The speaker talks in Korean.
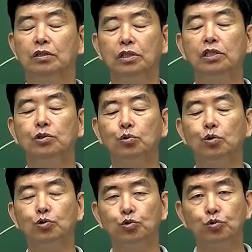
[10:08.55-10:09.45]

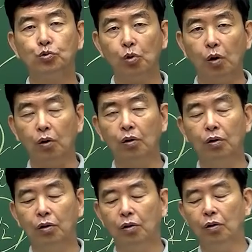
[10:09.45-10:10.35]
질소 중독
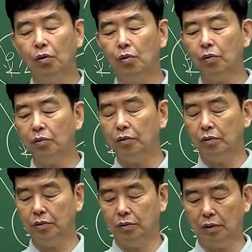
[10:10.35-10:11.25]
혹은
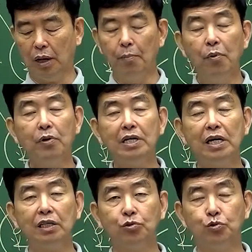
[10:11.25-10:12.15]

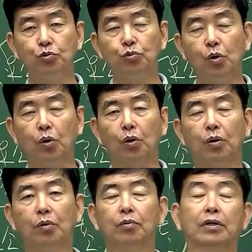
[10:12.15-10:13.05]
암모니아 중독
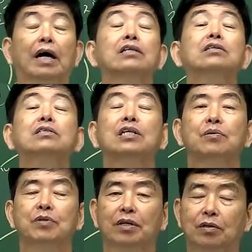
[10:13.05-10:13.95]
같은
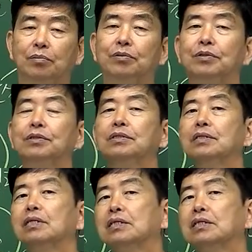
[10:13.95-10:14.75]
얘기입니다, 여러분.